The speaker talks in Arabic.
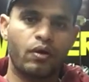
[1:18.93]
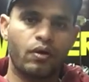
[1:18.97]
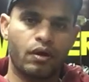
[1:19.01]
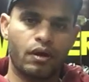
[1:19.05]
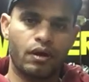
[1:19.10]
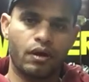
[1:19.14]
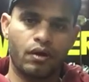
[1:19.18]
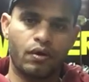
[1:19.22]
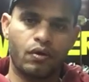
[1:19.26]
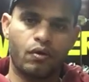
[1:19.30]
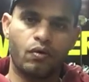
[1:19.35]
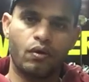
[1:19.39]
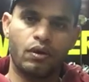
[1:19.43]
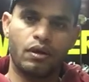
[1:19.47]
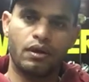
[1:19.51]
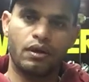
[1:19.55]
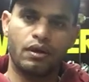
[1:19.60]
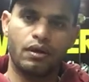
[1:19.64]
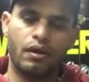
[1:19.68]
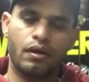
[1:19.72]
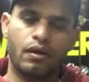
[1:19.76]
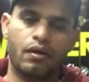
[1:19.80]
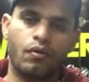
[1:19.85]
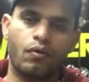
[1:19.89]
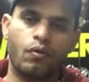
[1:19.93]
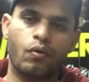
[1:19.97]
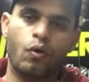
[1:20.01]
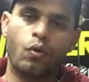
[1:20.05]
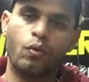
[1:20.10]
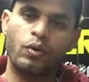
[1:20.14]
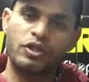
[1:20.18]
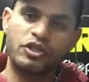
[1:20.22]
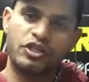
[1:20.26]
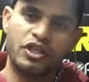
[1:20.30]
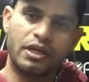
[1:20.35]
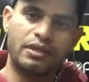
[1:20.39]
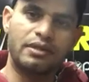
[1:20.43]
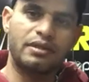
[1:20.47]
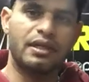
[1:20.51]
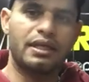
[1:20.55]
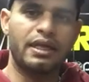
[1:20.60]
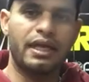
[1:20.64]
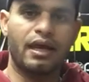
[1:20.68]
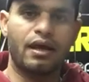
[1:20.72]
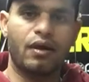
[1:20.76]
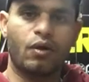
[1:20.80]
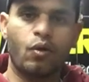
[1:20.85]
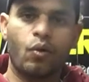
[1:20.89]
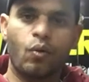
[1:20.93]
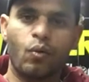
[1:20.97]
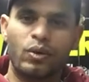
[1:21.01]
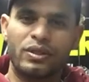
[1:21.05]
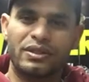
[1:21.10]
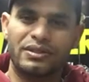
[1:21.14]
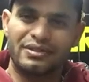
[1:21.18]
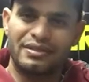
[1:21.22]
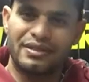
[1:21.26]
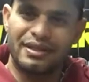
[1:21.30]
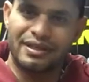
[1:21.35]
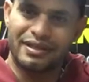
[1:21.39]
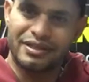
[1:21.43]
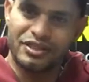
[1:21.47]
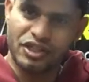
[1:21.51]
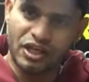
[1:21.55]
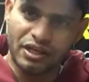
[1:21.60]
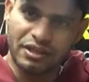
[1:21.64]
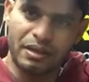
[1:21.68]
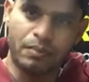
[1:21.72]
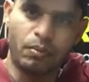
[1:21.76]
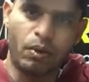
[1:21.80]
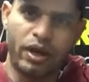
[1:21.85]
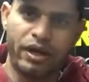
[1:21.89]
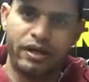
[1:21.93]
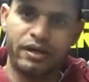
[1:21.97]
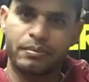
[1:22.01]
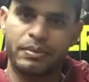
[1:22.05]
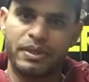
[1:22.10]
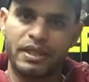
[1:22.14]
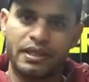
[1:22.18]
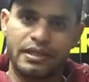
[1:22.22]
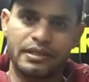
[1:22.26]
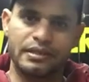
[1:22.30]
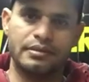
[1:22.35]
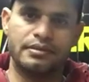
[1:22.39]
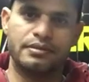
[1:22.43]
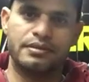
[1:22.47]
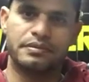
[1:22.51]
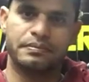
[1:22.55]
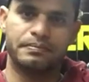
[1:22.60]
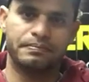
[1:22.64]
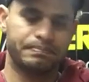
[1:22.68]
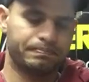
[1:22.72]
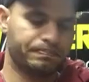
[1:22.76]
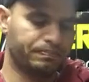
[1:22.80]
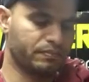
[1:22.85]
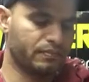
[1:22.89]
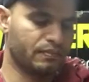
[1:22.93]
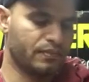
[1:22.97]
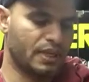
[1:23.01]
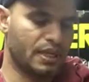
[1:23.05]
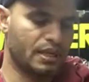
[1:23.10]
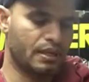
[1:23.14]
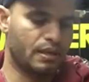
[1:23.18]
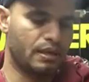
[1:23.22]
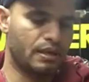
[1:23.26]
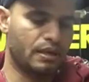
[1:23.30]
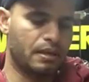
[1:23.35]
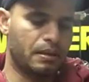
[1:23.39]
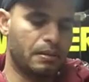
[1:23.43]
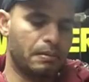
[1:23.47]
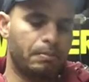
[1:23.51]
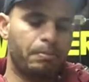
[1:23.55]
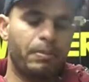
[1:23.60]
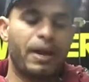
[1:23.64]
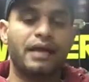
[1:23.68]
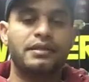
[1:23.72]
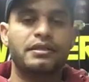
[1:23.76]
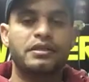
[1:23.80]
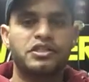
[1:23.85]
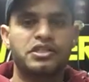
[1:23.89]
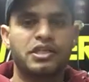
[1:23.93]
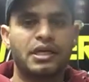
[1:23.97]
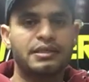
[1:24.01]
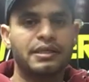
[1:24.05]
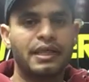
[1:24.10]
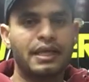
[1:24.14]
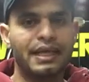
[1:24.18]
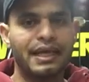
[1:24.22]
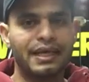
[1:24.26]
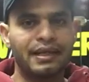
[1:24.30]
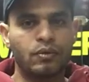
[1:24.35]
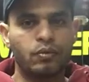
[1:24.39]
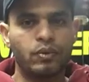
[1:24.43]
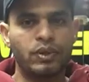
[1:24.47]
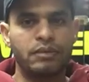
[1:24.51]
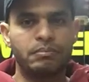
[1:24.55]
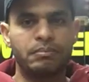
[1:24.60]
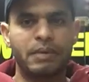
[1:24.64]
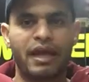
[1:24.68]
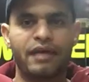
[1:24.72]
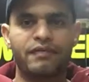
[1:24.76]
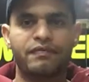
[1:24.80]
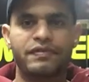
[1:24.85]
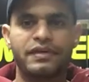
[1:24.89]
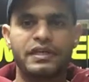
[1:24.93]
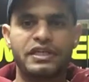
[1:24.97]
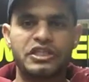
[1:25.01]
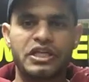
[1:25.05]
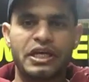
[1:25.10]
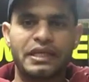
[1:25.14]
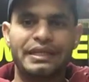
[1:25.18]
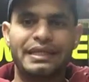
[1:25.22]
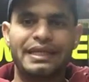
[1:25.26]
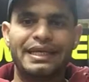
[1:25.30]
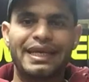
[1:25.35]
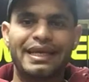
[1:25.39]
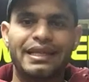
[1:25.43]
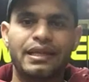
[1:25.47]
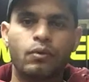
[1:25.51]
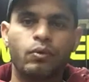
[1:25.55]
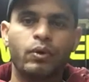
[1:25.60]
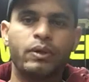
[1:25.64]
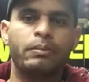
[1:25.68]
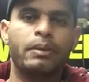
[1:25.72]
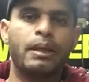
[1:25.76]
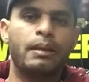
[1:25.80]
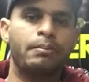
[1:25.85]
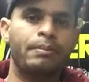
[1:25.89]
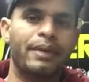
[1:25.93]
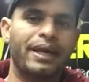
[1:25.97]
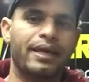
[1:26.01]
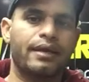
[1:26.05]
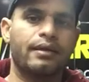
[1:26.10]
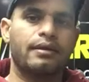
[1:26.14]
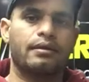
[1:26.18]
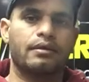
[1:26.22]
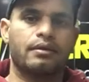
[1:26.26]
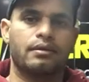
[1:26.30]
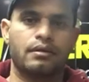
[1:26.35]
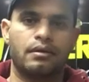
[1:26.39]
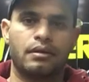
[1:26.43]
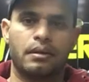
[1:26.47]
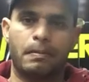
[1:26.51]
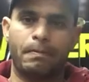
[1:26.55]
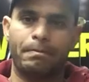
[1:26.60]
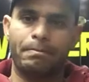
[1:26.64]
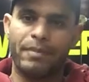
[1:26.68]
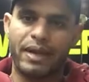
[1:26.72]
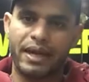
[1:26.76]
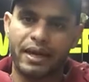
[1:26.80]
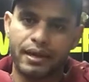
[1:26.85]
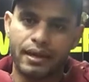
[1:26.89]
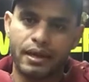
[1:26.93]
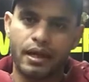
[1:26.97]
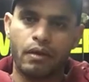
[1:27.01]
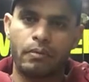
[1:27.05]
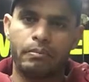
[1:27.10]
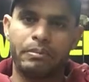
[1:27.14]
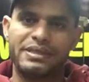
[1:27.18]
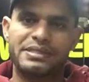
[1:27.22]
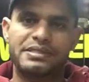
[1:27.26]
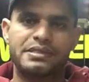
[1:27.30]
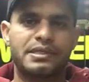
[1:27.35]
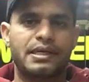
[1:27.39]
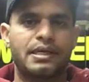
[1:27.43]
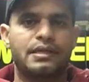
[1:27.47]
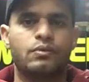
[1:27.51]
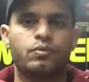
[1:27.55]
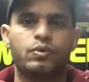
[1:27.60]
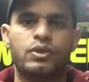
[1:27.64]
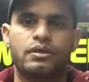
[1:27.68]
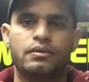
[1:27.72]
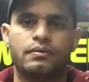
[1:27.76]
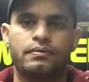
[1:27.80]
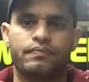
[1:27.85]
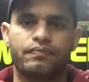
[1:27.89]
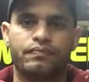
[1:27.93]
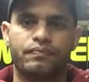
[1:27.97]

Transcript: آه، كل قوه شد ليها قوه شده معينه بالايد بعد الشد اليدوي بقى في شد يدوي بالمكن مكنه بس يدوي